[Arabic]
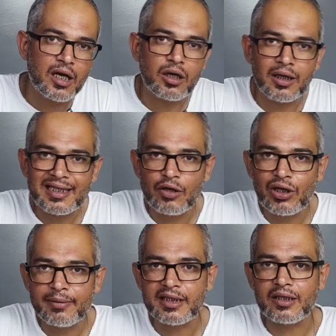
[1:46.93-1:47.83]
على قناه
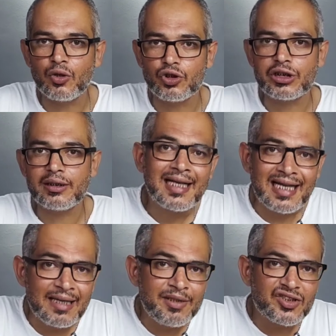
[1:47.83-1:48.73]
كوكب التكنولوجيا
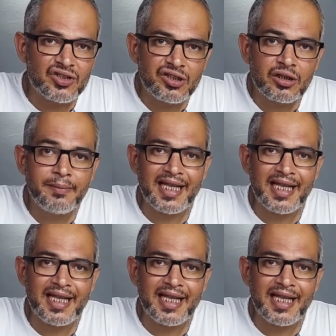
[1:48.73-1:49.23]
كلمني صديقي